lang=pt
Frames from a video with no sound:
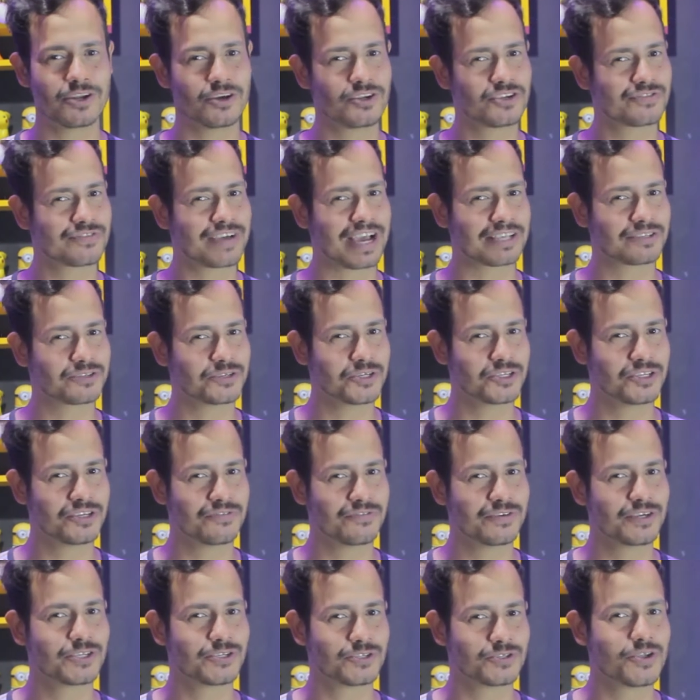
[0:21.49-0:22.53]
notificações de
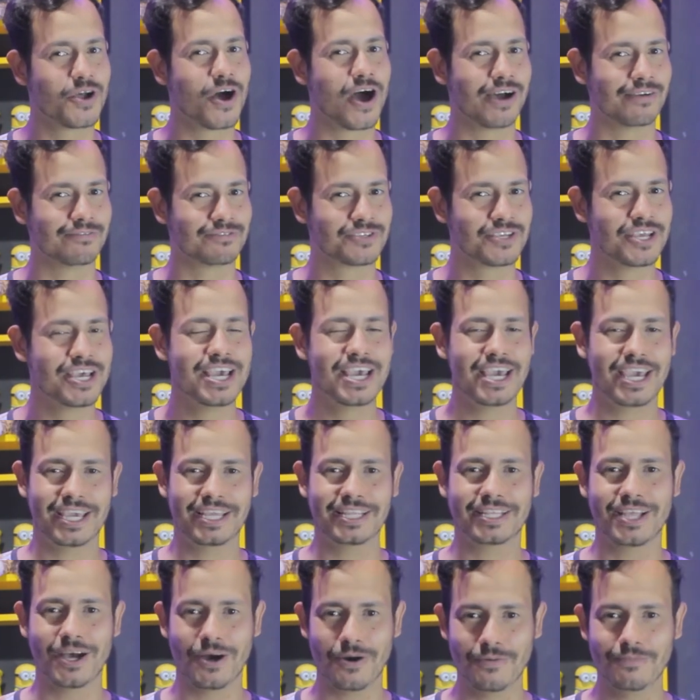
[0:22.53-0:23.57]
vídeos novos.
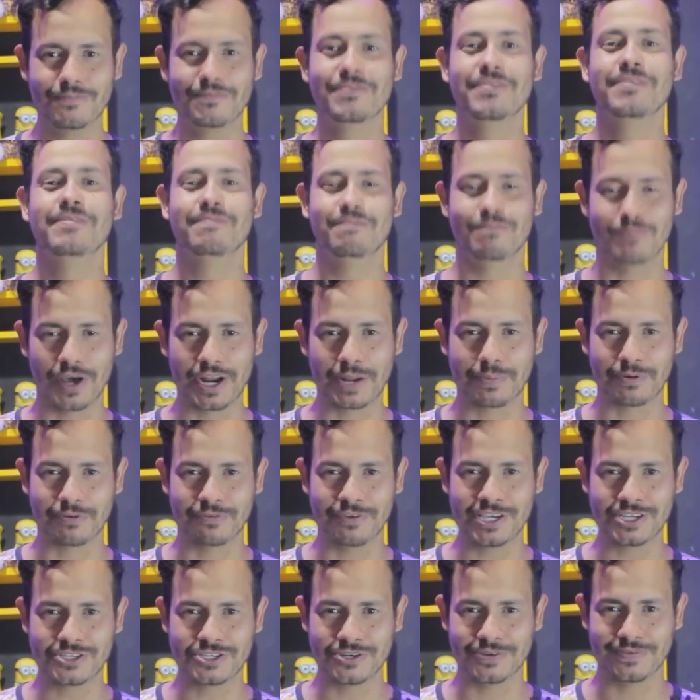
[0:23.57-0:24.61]
Então, bora pro
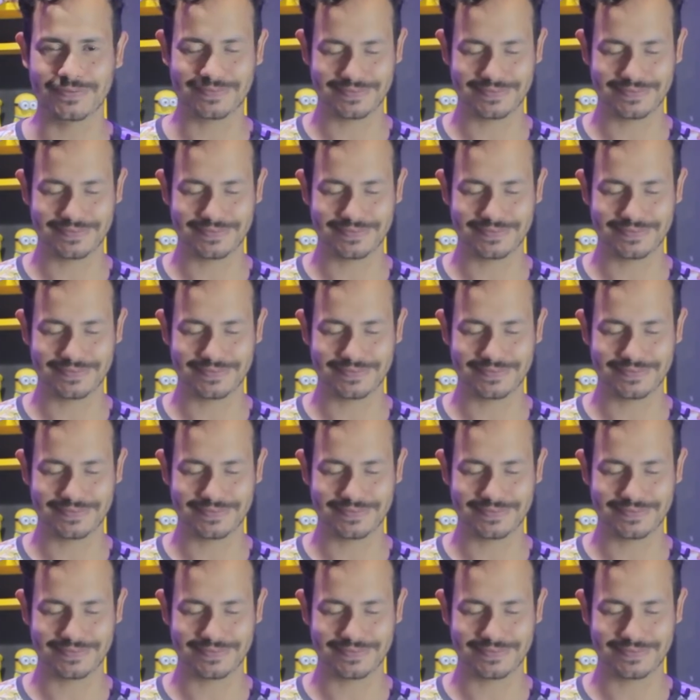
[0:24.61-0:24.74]
vídeo?